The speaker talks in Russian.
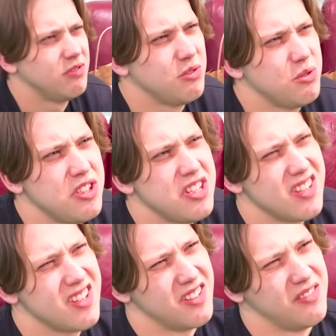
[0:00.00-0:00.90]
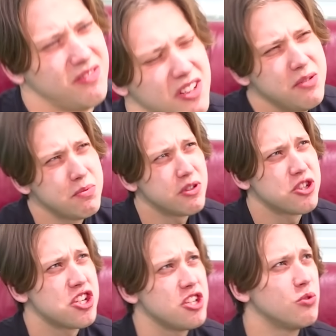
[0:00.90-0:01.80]
Ну не, они мне
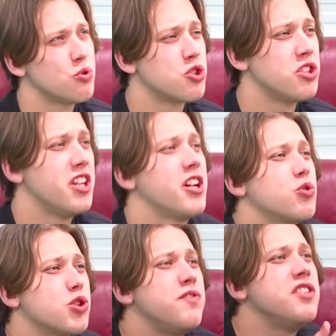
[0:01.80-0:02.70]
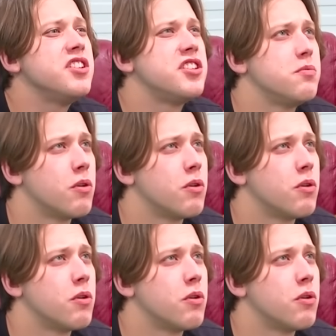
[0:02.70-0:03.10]
вообще не нужны, я их уже видеть не